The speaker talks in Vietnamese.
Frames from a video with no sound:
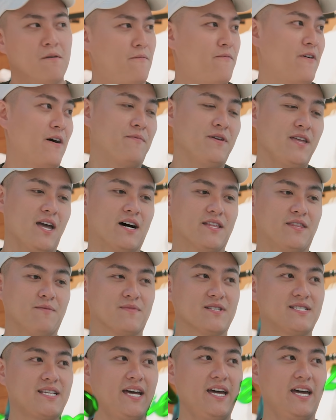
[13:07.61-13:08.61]
Và bây giờ thì
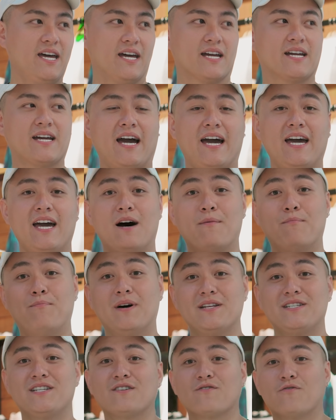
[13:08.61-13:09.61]
mình sẽ hiện cái
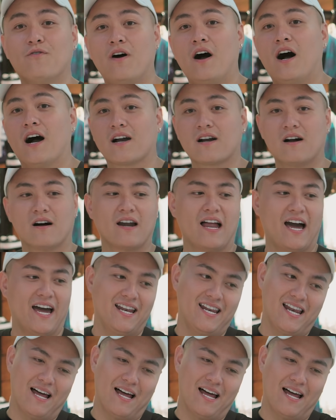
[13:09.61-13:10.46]
budget của họ còn lại.